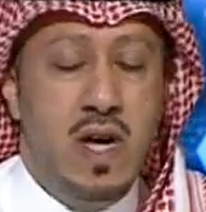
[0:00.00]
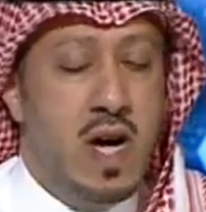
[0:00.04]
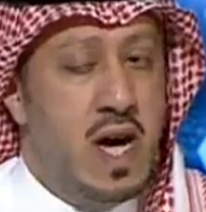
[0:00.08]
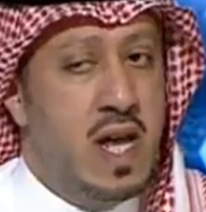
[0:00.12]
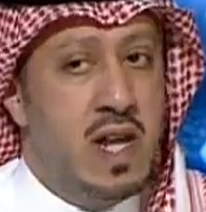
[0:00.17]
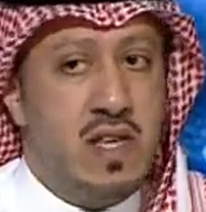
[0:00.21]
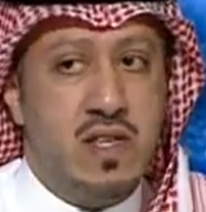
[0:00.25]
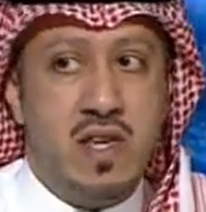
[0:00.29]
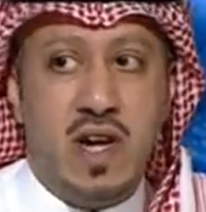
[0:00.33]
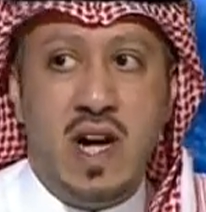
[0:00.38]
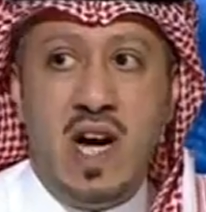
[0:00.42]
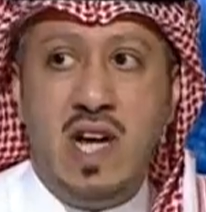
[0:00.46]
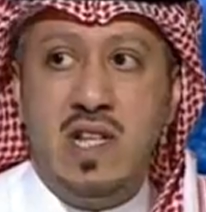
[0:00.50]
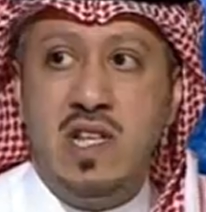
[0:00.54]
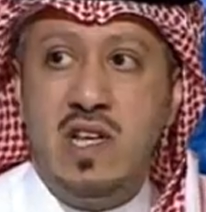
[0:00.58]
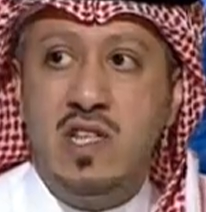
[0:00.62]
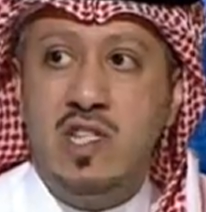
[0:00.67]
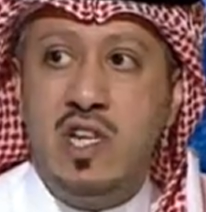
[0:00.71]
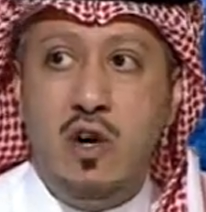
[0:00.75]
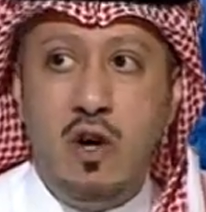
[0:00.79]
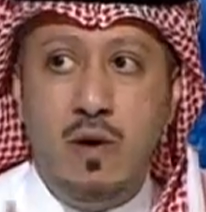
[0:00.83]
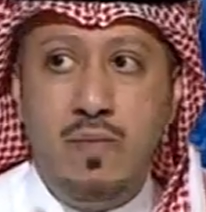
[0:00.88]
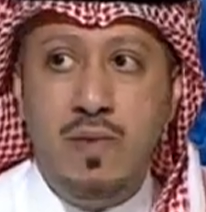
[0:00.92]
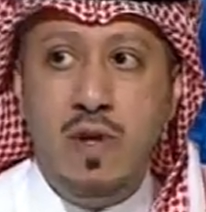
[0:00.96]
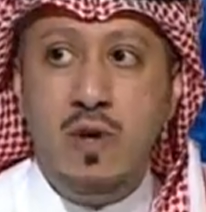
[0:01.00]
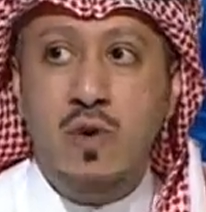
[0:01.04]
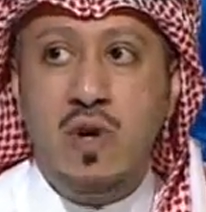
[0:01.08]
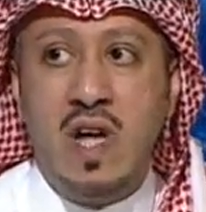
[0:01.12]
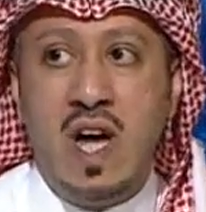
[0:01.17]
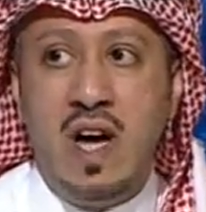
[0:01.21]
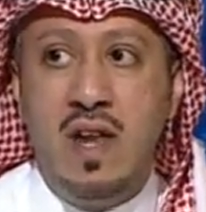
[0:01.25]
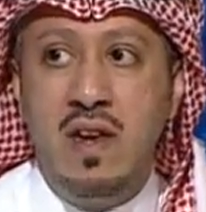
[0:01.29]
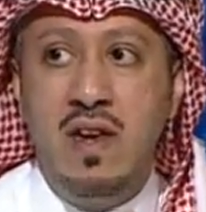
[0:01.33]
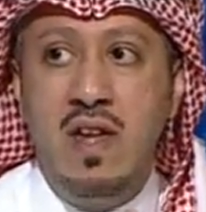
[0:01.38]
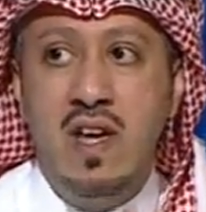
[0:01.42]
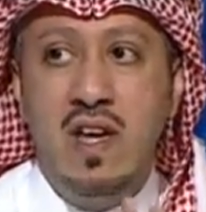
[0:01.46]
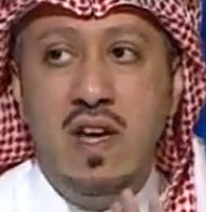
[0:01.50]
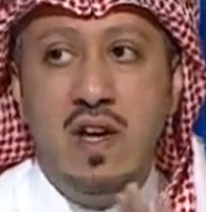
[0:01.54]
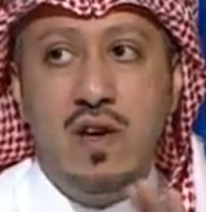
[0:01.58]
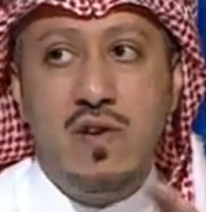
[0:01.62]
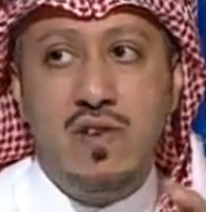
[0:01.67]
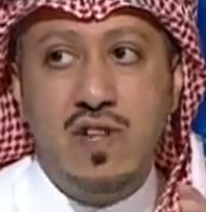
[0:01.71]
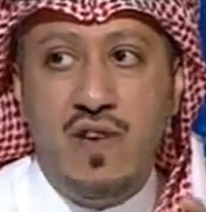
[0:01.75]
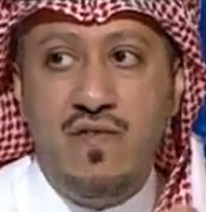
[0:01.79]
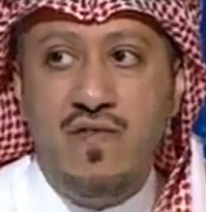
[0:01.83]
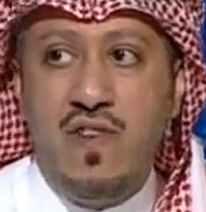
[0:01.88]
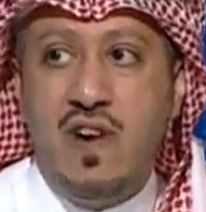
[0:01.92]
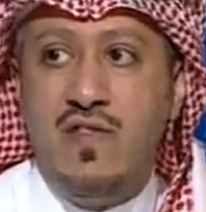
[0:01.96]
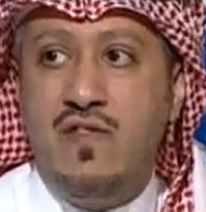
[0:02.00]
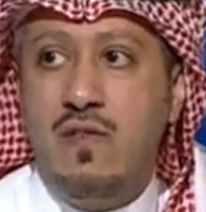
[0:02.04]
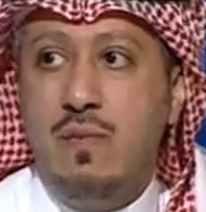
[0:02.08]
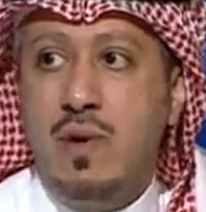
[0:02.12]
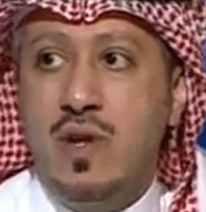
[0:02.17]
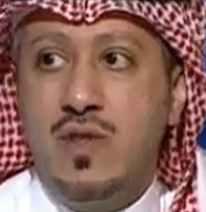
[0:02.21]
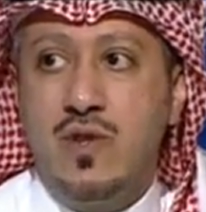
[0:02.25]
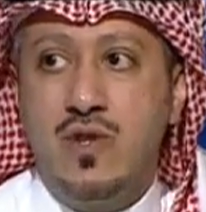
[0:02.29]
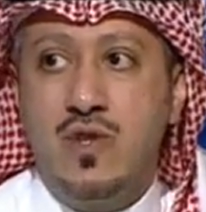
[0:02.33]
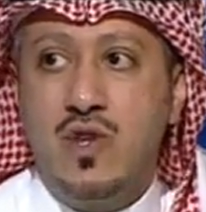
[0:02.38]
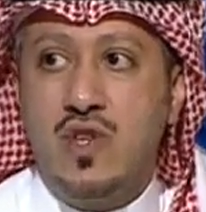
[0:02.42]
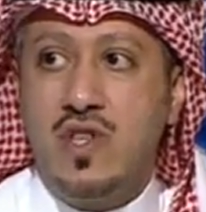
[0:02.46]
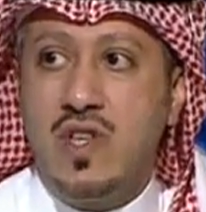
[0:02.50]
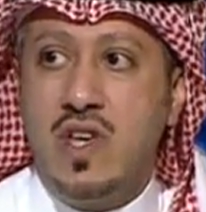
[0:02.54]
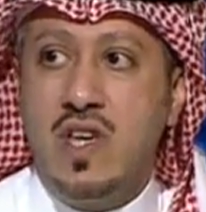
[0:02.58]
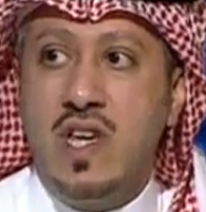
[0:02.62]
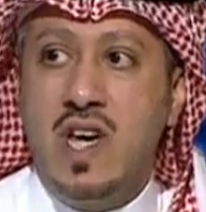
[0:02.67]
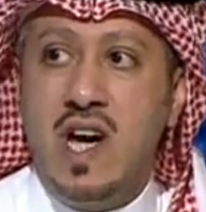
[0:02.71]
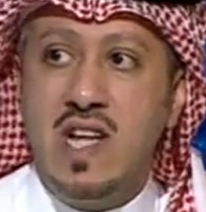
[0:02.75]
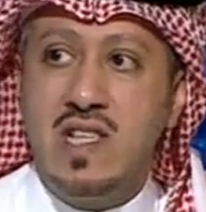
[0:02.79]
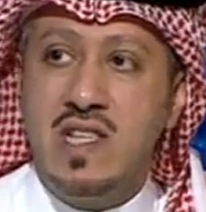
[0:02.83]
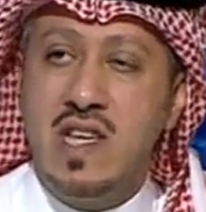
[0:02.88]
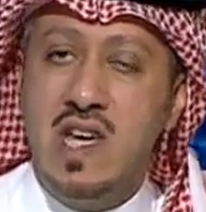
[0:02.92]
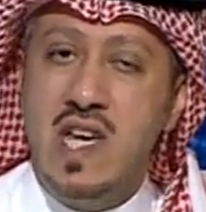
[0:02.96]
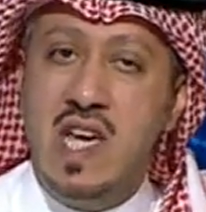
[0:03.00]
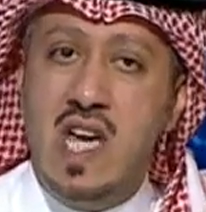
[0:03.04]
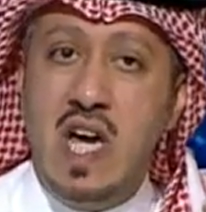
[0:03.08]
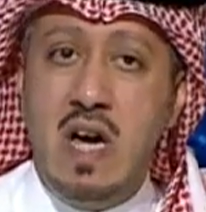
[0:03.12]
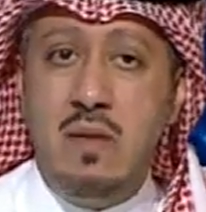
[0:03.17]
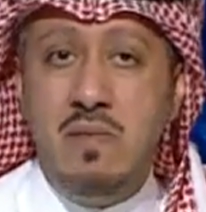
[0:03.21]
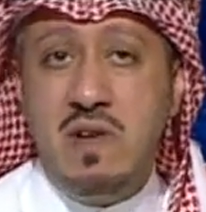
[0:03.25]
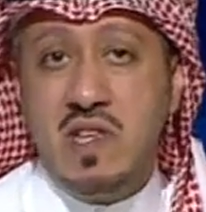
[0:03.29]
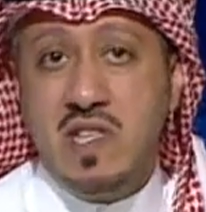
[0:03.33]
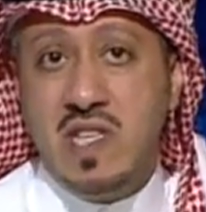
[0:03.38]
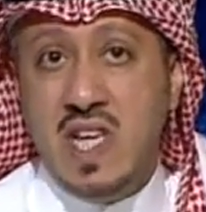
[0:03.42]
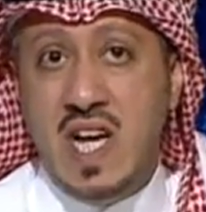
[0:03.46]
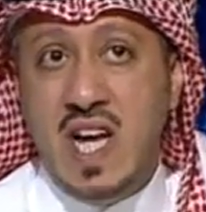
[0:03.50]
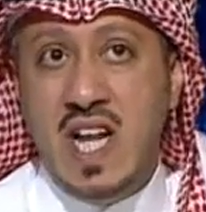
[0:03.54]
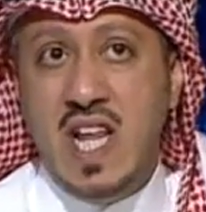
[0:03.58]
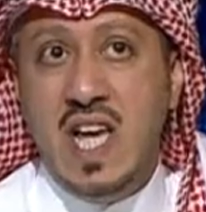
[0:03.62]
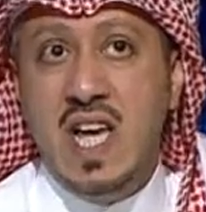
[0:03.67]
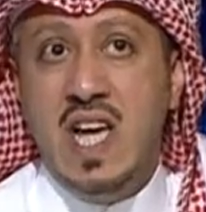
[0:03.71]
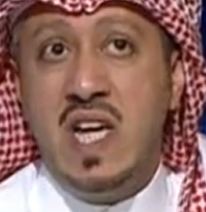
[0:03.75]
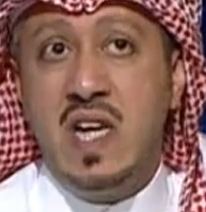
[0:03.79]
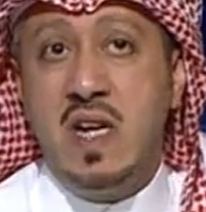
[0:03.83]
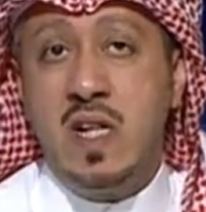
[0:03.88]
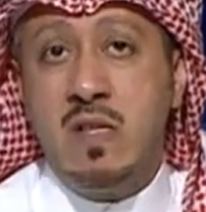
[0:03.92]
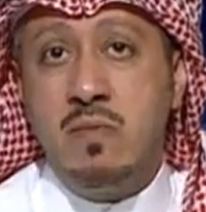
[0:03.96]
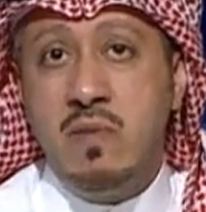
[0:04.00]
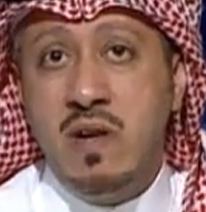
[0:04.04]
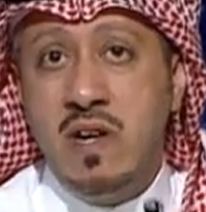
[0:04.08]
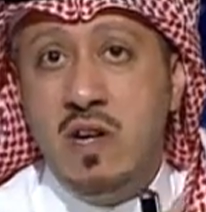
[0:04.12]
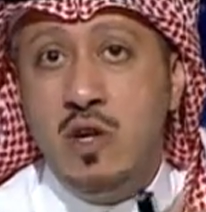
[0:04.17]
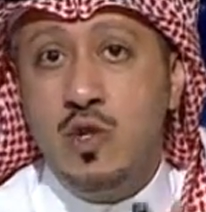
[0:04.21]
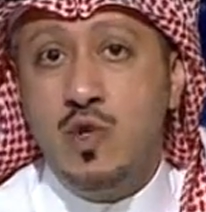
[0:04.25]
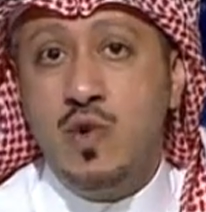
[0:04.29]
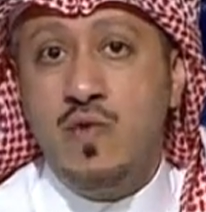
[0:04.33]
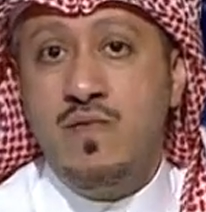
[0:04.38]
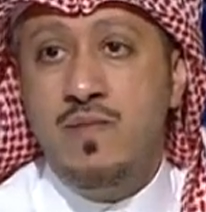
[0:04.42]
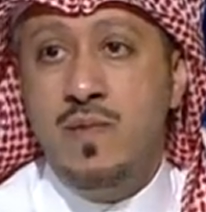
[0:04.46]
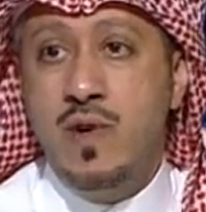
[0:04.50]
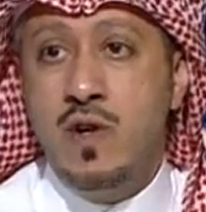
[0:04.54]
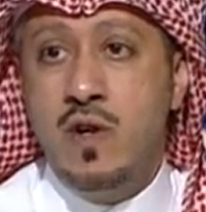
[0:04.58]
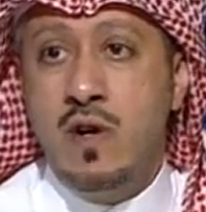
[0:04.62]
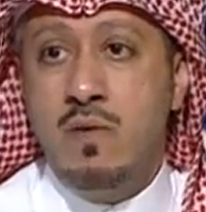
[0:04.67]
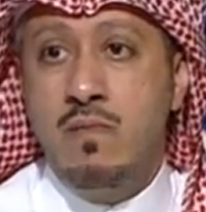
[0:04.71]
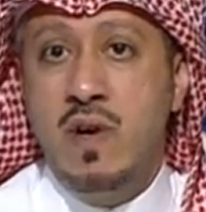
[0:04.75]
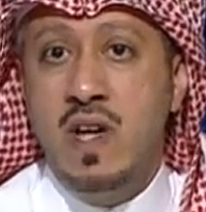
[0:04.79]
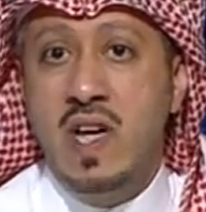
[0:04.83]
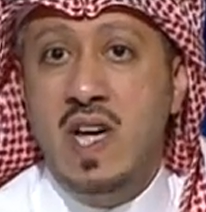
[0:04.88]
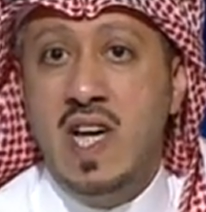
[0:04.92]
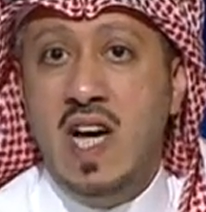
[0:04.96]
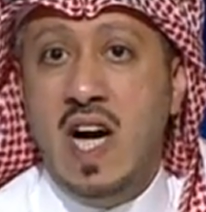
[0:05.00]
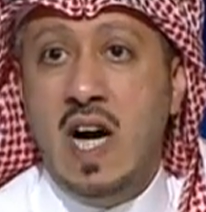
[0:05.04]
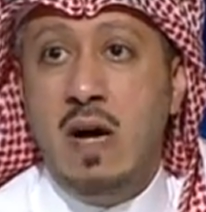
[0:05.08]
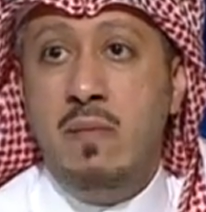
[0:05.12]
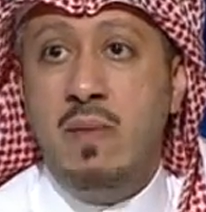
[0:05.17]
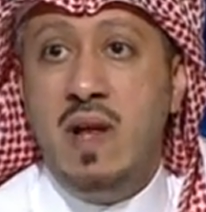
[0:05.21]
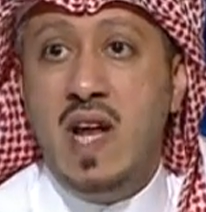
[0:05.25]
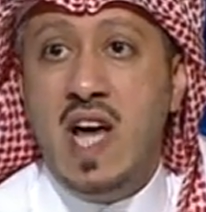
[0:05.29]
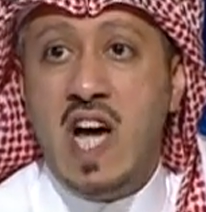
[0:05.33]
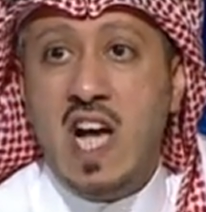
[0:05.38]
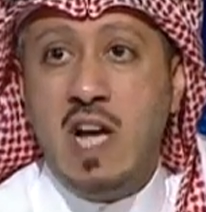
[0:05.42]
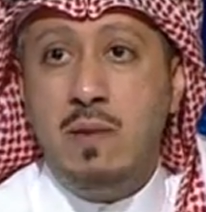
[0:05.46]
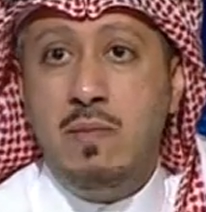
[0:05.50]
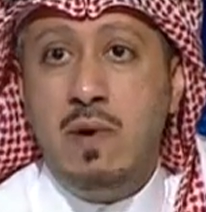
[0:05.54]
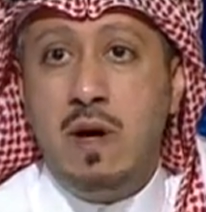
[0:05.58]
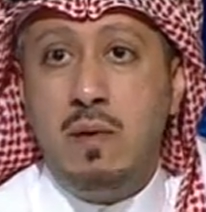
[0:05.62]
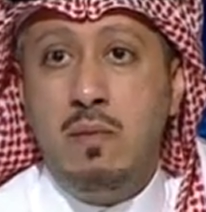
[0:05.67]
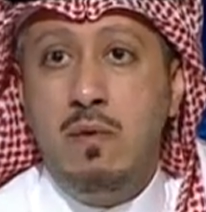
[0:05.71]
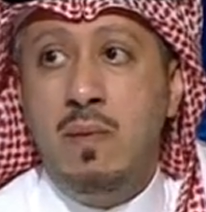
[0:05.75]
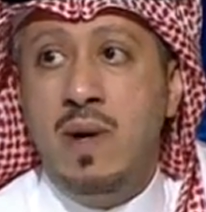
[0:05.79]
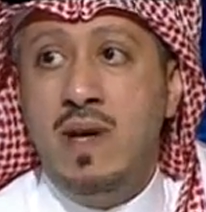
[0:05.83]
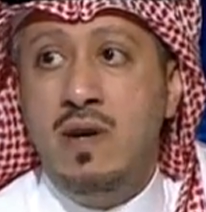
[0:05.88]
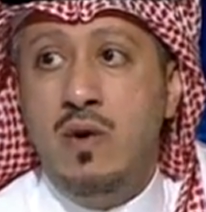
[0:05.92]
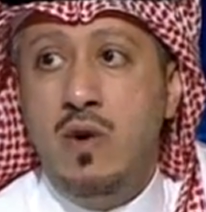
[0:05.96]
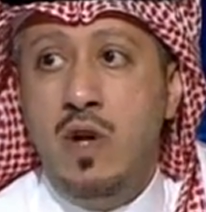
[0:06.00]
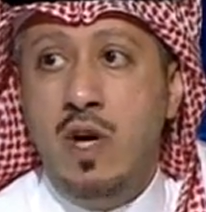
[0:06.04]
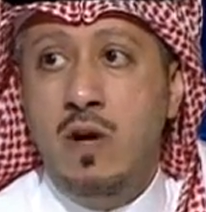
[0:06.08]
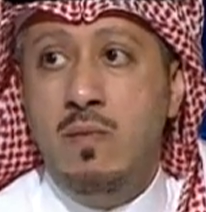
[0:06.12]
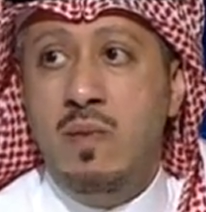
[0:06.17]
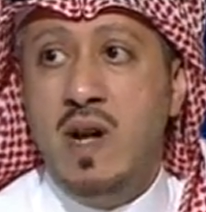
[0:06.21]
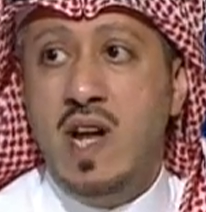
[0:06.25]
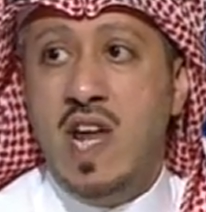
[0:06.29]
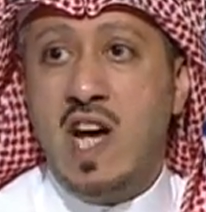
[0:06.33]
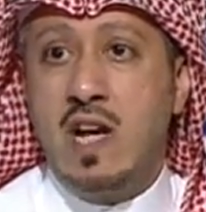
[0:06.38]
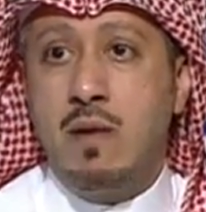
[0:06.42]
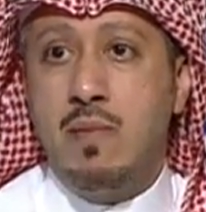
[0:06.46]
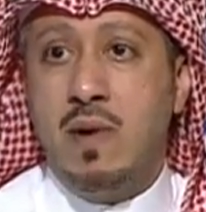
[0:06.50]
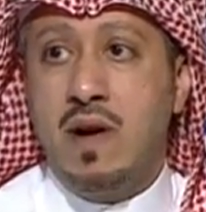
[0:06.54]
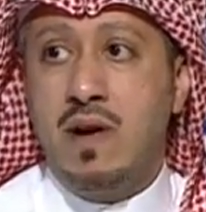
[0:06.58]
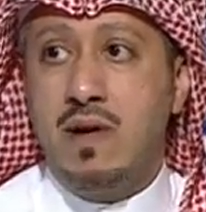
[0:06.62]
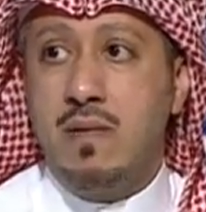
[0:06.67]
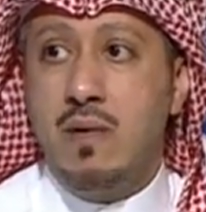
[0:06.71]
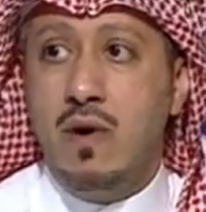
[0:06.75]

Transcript: انا صراحه جاوبني وكان شفاف في بعض الجزئيات امسي عليه نتمنى نشوف منهم عمل اكبر بما انه الحمل طيب. الاكبر